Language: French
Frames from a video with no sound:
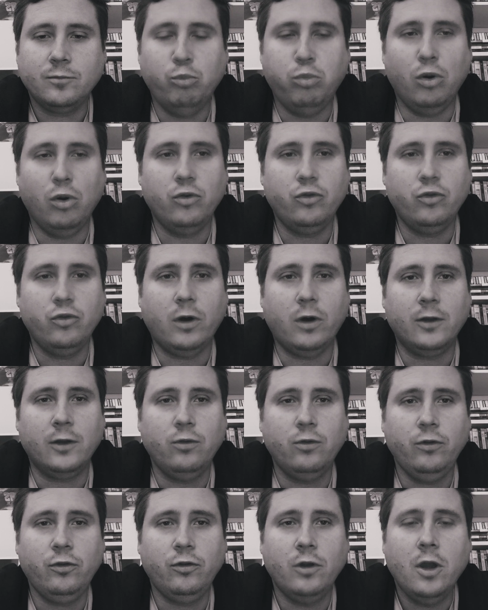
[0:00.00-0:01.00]
Bonjour à
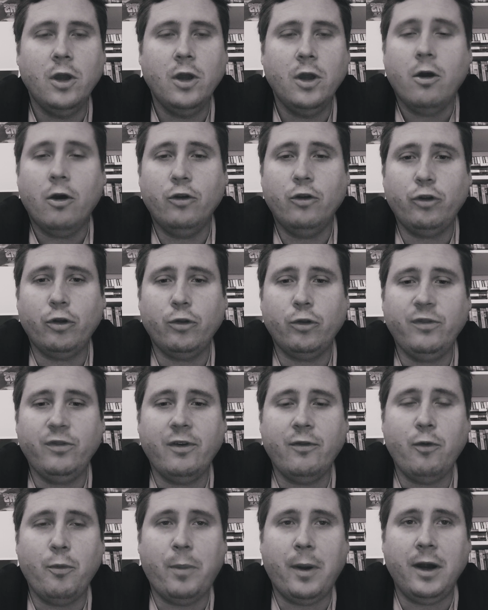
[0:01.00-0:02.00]
tous. Aujourd'hui, je vais
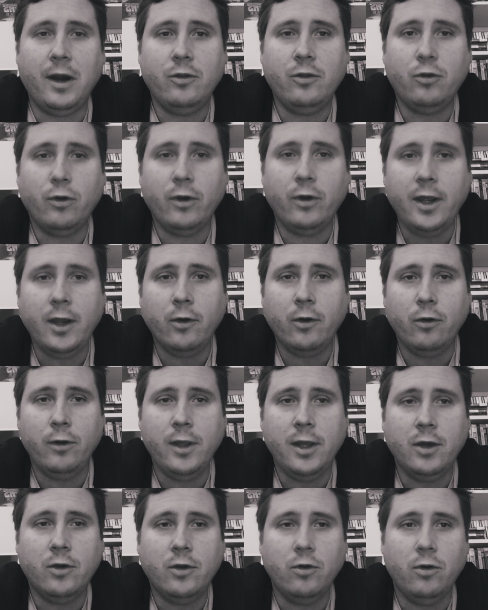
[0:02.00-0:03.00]
vous parler de
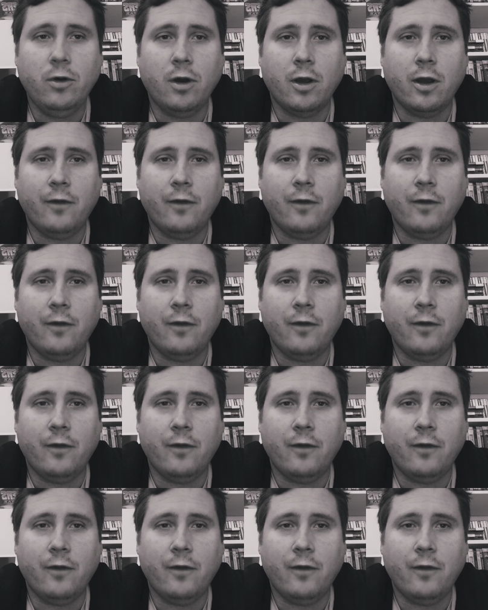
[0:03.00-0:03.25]
Heroico,